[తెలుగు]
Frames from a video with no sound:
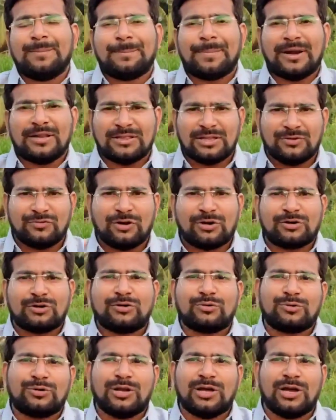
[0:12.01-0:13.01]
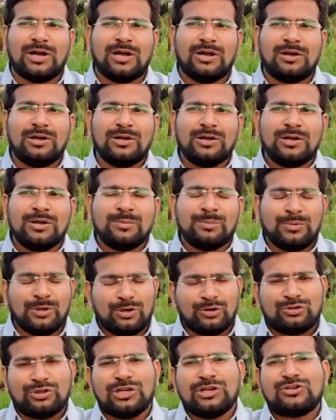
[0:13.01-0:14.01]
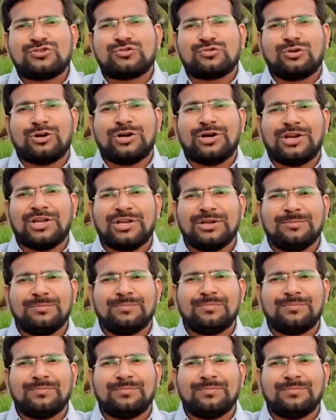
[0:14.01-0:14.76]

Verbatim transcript: ప్రతి ఒక్కరు కూడా మీరు తెలుసుకోండి